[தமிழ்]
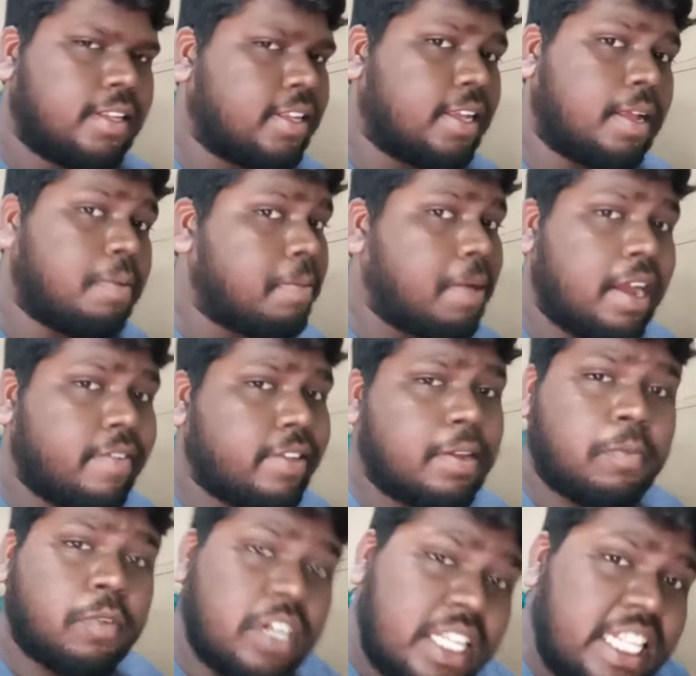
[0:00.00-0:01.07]
நம்ம பார்க்க வந்த
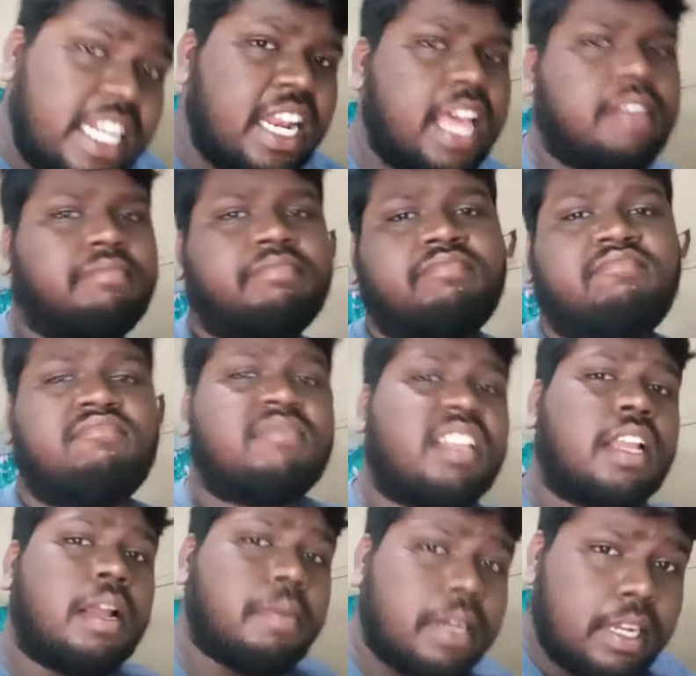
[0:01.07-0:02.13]
பொண்ணு இது இல்ல
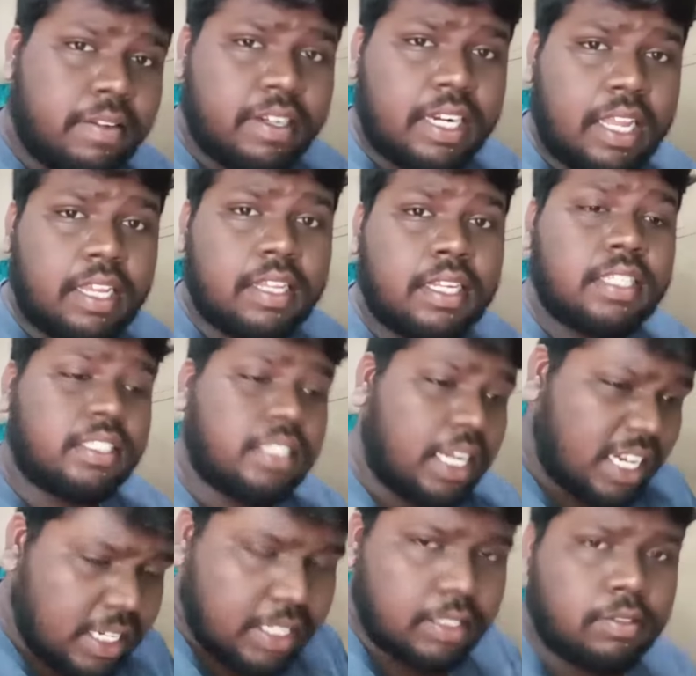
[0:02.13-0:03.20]
நம்ம லெவலுக்கு எல்லாம் சாணி
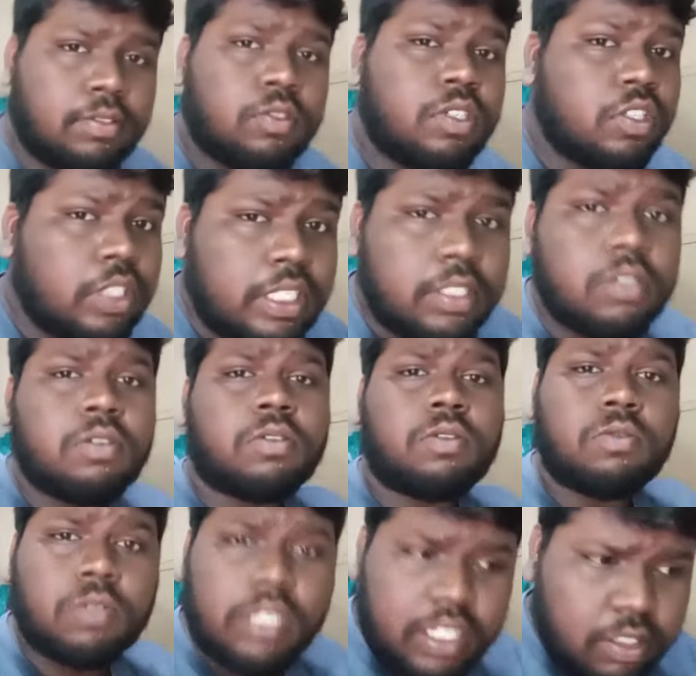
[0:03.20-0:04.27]
அல்றது முள்ளு விறக்கிறது
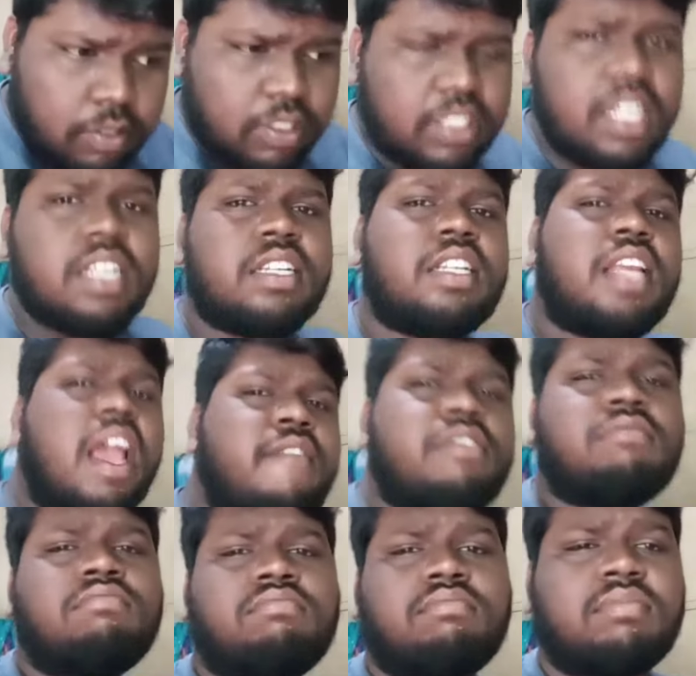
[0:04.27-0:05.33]
விறகு தூக்குறது தான் சரியா
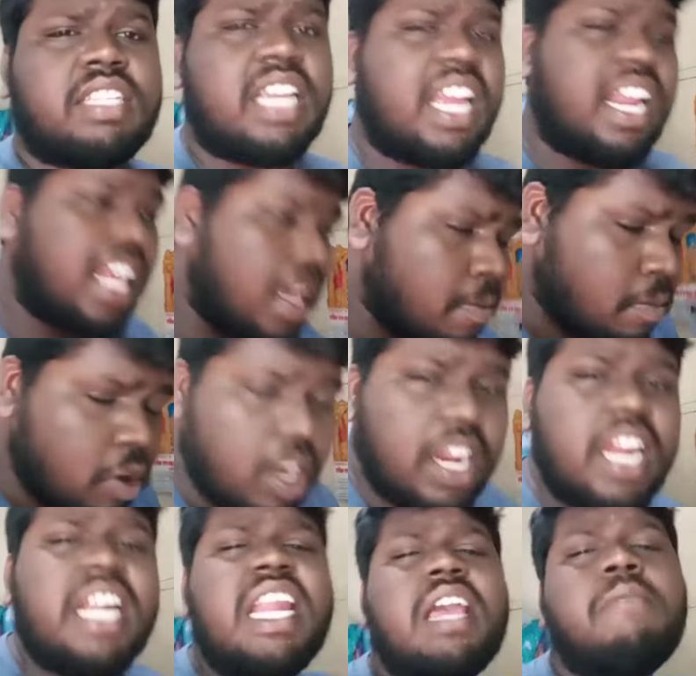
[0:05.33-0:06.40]
வரும் ஏன்னா நம்ம முகர
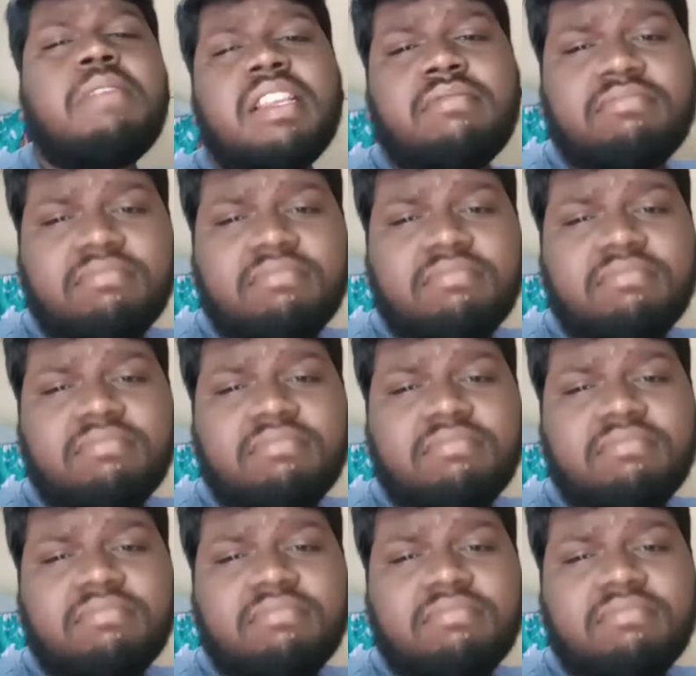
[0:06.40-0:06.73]
கட்டா பிடி